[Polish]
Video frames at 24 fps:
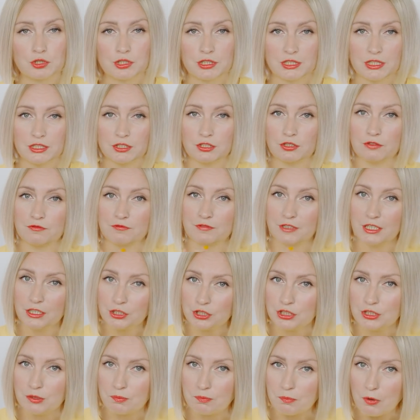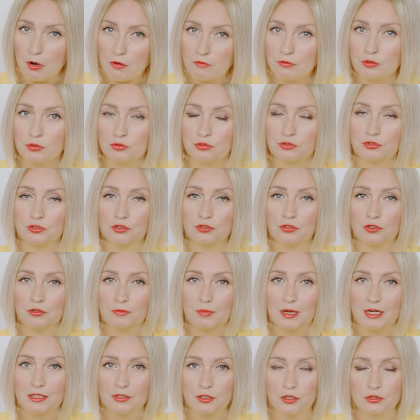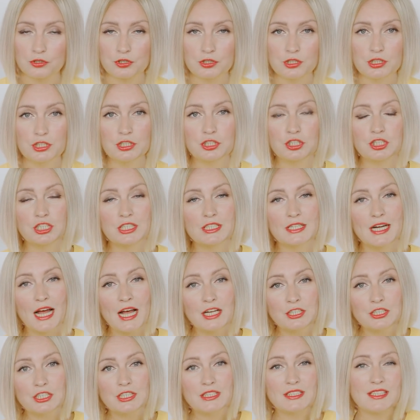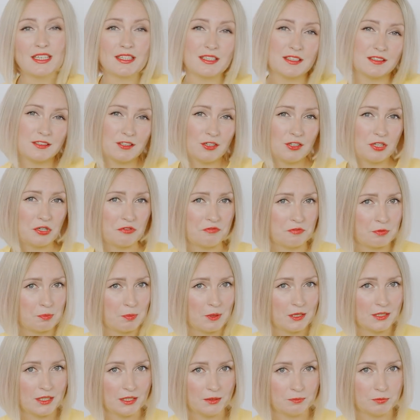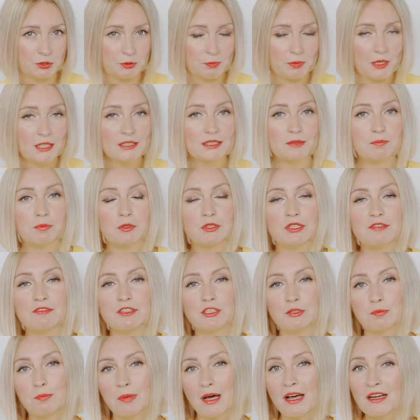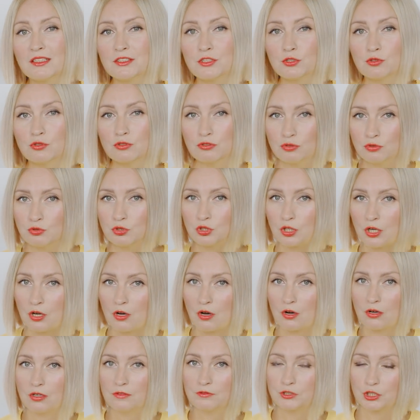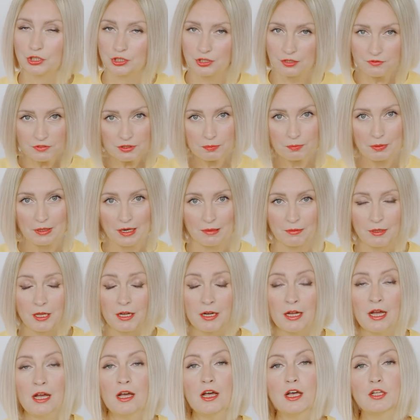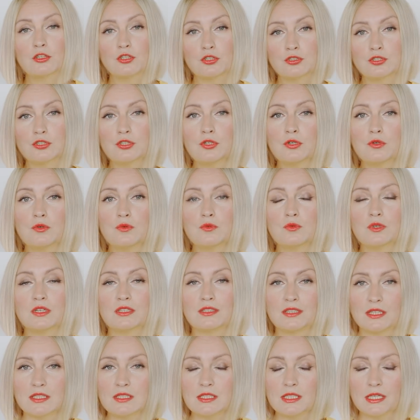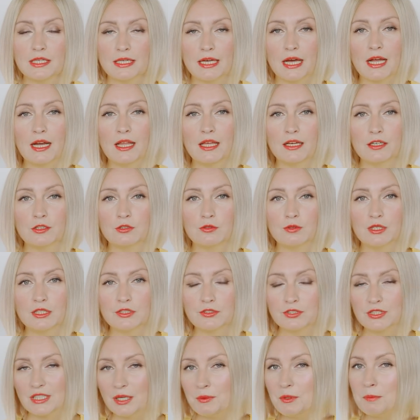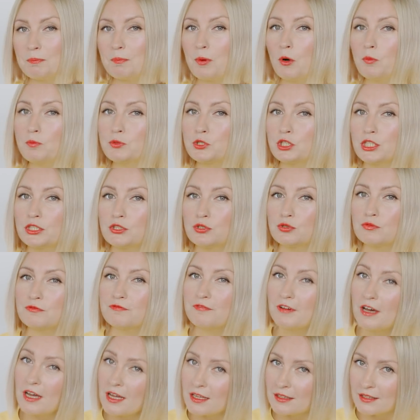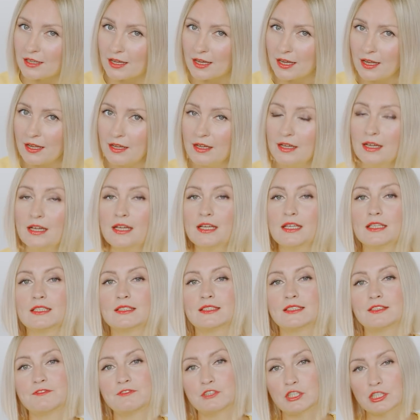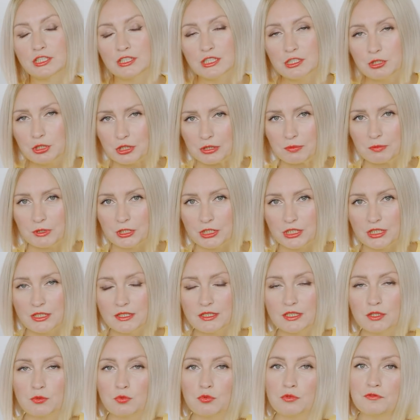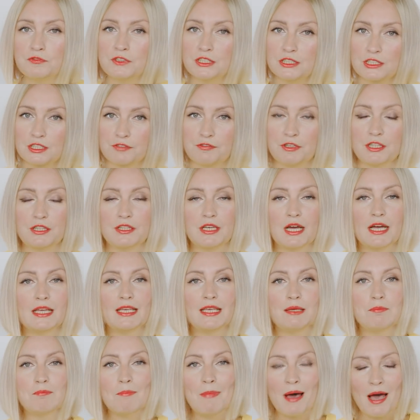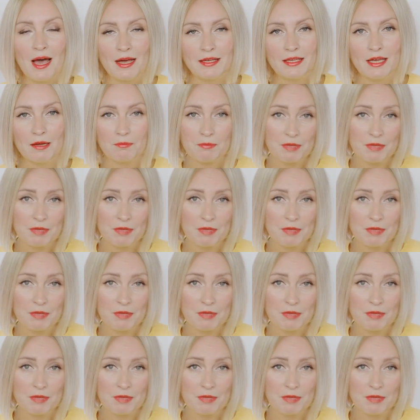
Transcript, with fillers: czy jest to wreszcie powrót do normalności, czy raczej taki trochę wypadek przy pracy, ponieważ bardzo dużo wrześniowych premier to są te seriale, które zostały poprzesuwane z wcześniejszych miesięcy, głównie z kwietnia i maja,